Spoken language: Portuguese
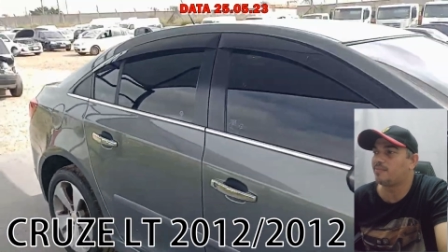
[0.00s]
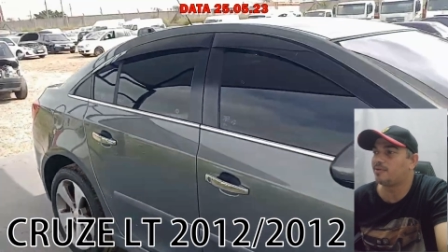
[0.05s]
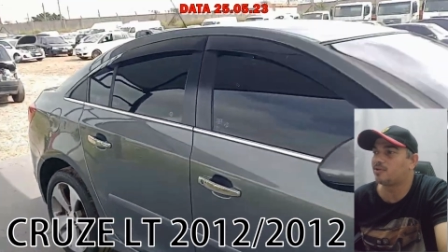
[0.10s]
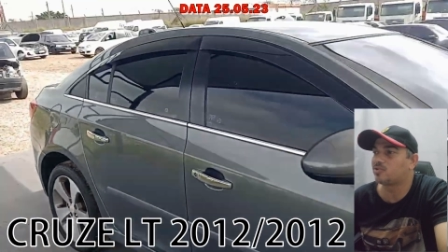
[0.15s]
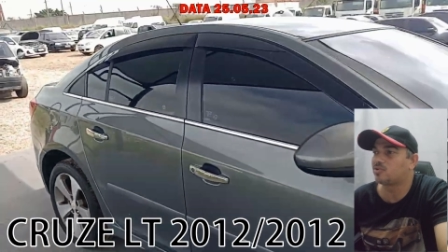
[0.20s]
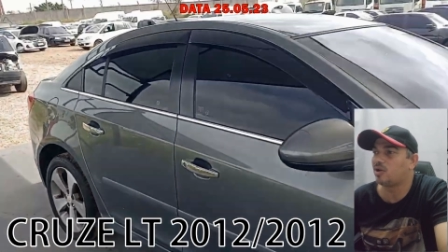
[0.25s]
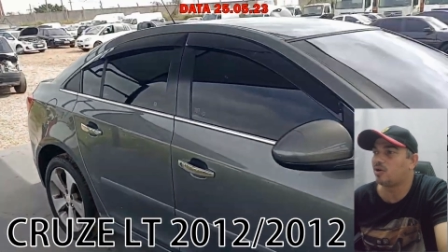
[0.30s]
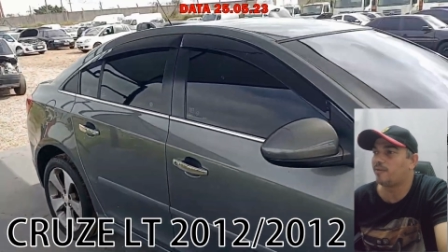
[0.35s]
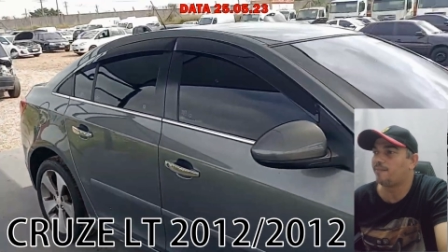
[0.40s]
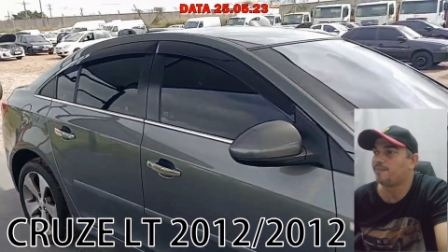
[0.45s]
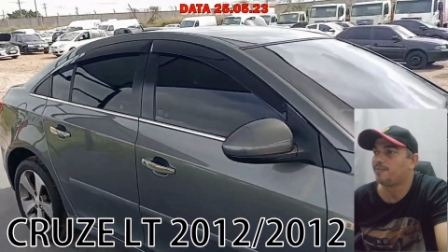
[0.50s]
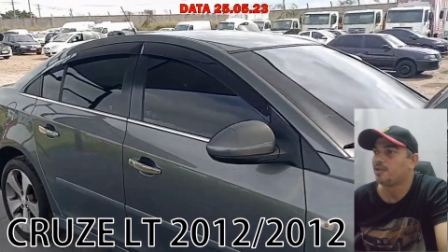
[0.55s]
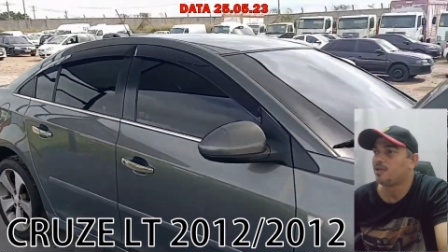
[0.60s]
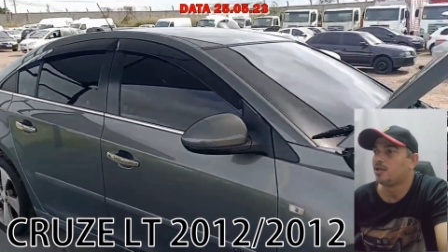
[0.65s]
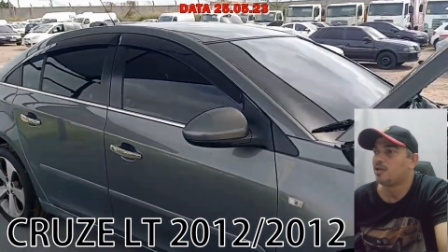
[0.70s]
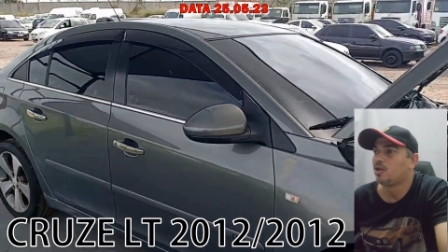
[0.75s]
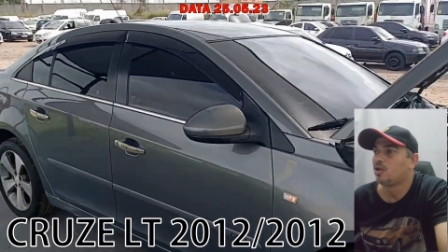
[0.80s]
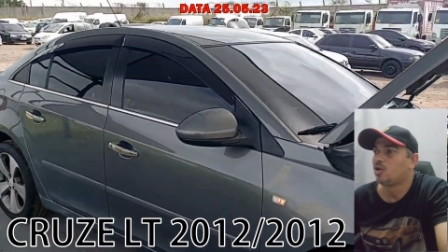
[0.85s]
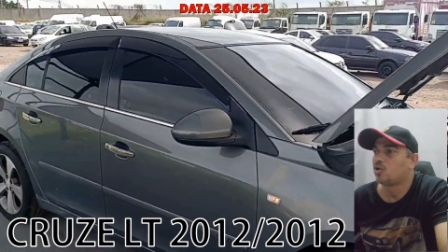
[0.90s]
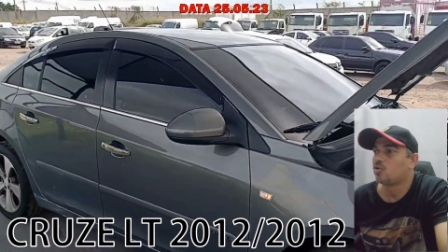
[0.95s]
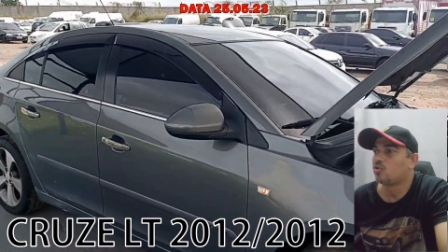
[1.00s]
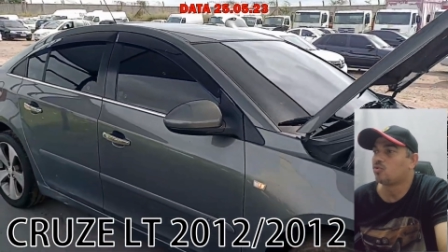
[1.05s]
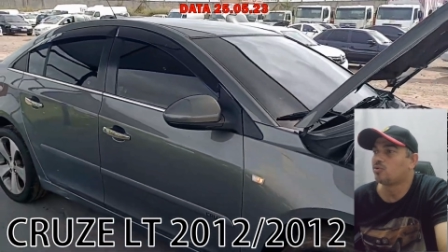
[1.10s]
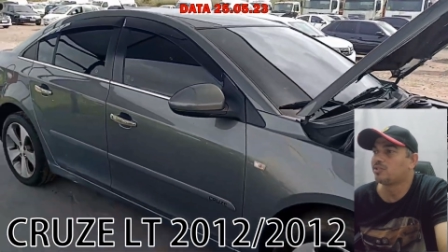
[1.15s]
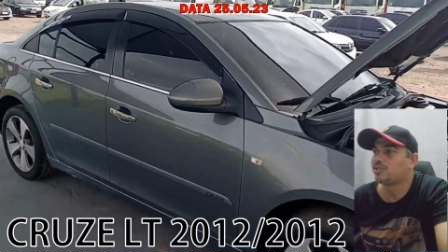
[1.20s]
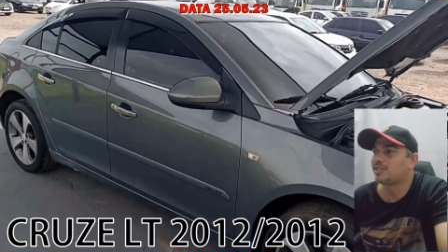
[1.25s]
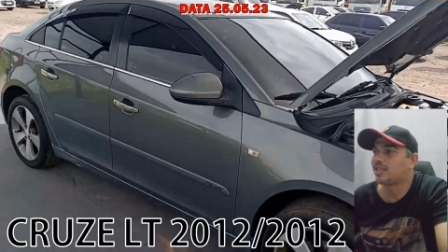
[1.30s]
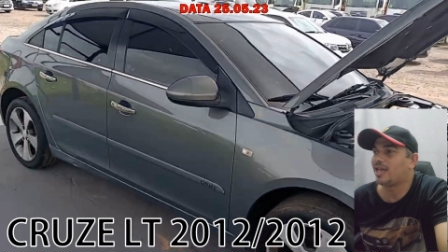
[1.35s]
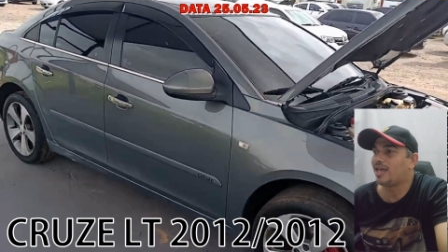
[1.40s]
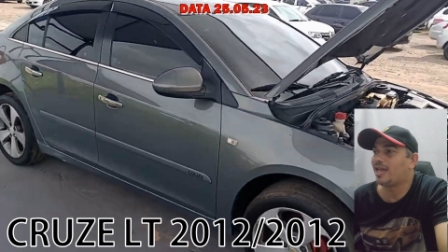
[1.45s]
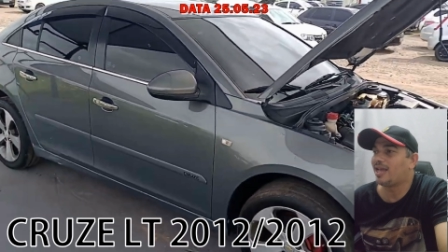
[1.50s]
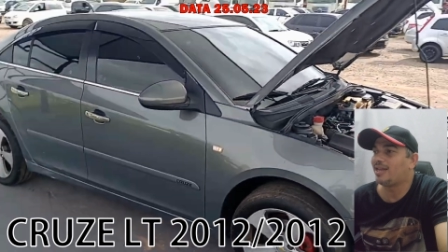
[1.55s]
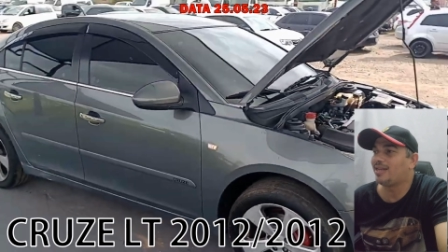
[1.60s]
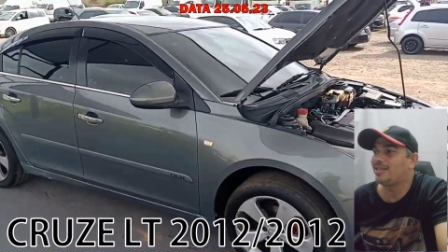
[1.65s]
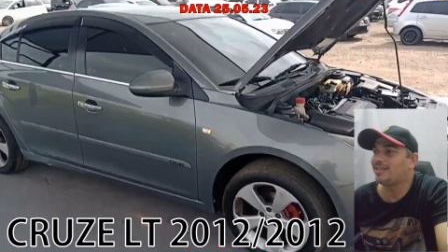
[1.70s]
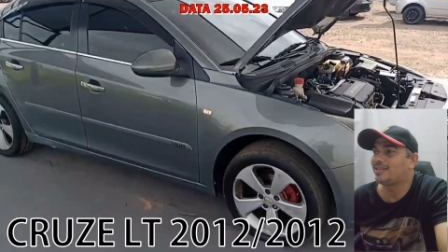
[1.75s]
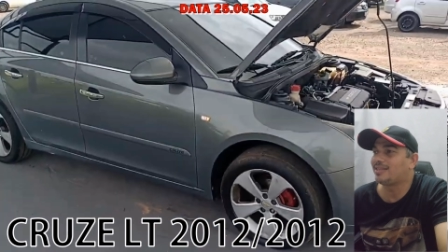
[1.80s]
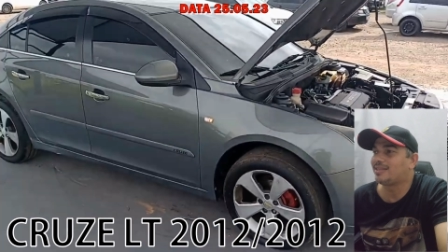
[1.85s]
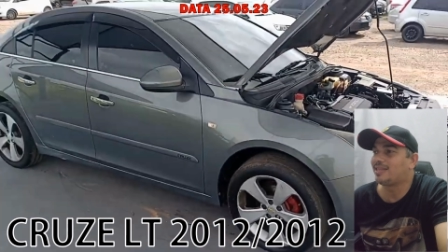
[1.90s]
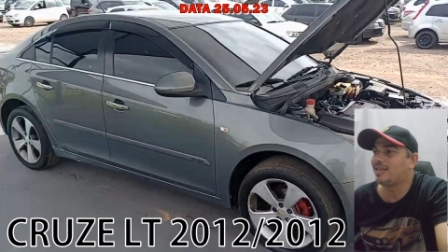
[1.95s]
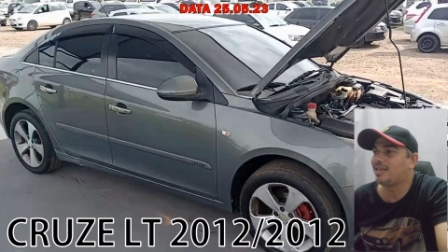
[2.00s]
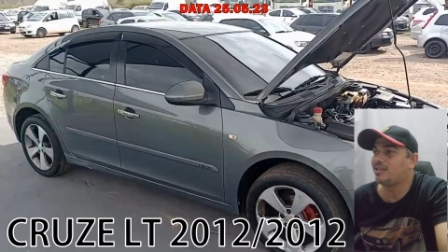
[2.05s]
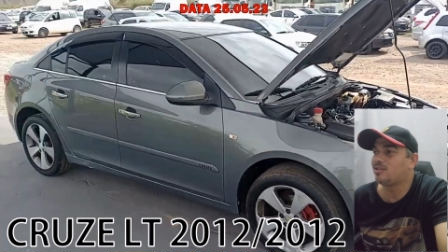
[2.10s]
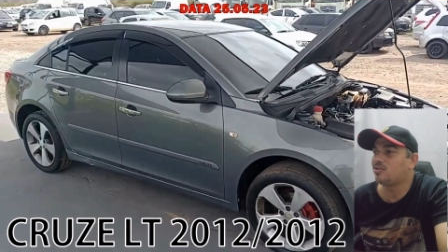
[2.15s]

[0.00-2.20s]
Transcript: pessoal. Cruz LT